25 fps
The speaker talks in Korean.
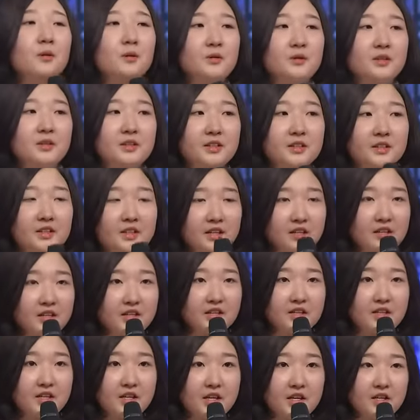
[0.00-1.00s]
어린
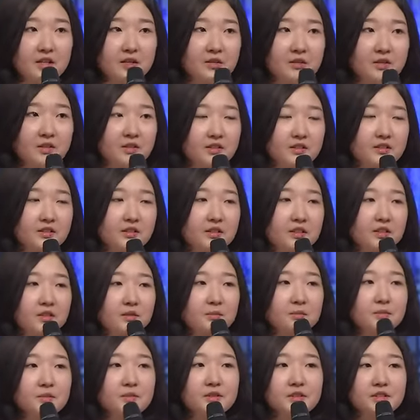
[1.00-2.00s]
나이에 이렇게
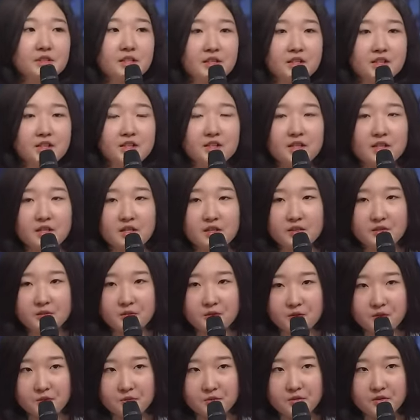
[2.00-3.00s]
뜻깊은 자리에
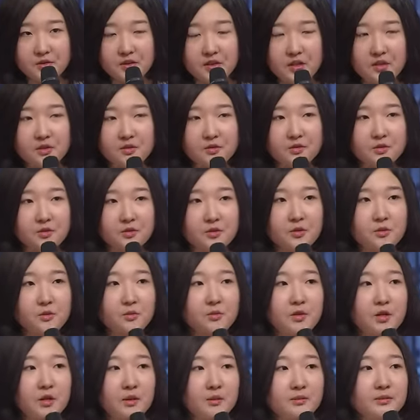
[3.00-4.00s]
설 수 있게 해주셔서
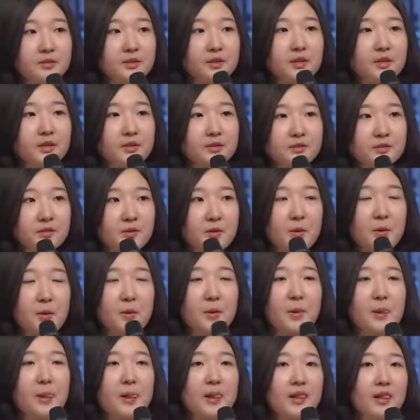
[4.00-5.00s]
너무
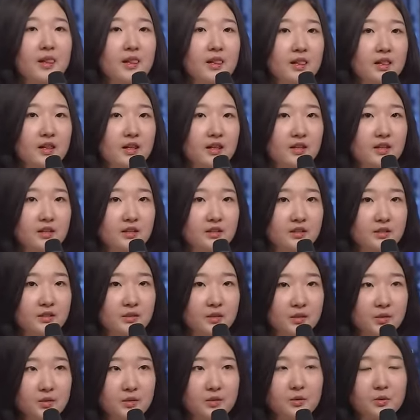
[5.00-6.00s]
감사하고요.
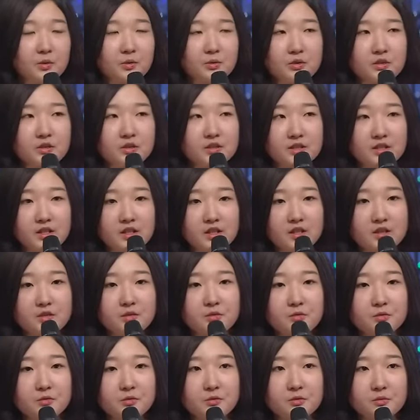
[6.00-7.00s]
어, 오늘 제
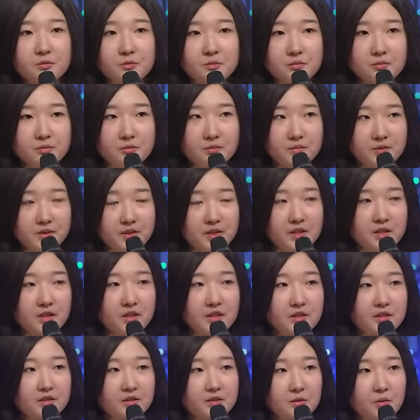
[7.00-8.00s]
꿈
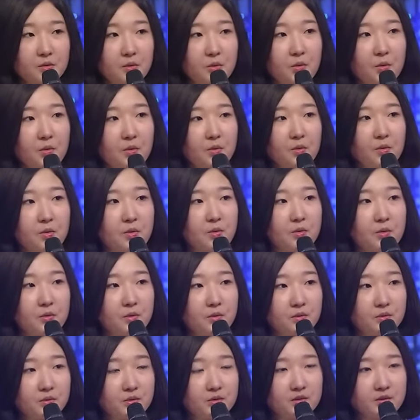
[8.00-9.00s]
이야기를
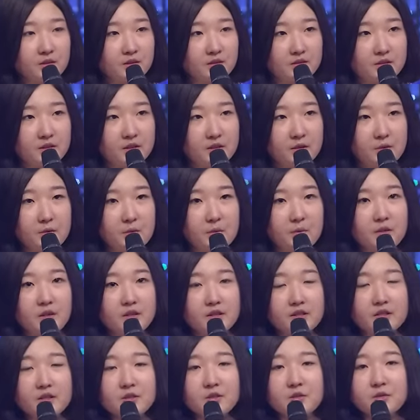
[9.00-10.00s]
듣고 제
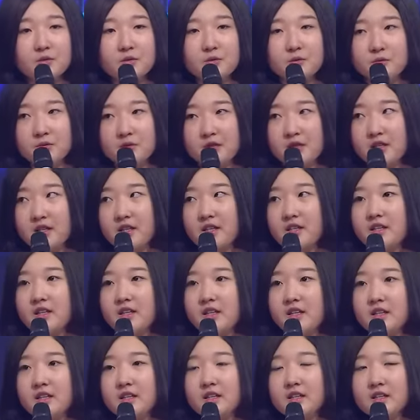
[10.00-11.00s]
또래
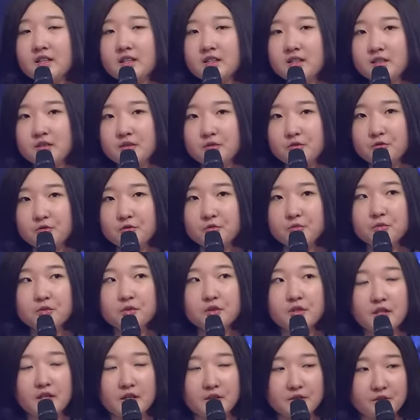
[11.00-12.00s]
친구들이
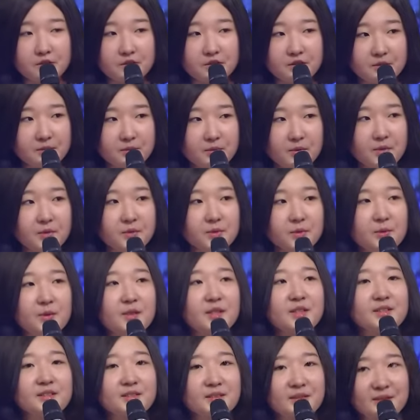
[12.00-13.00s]
꿈을 가졌으면
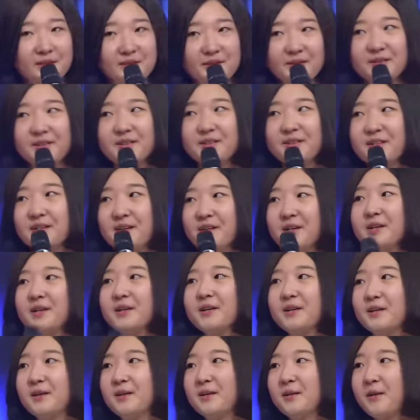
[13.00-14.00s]
좋겠어요.
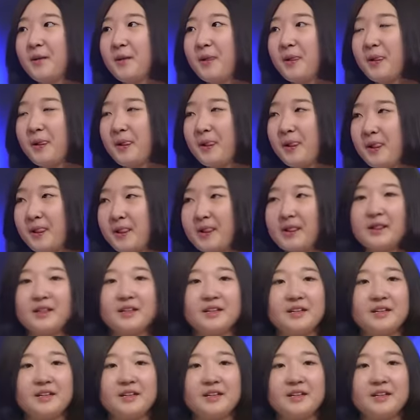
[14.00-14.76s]
아.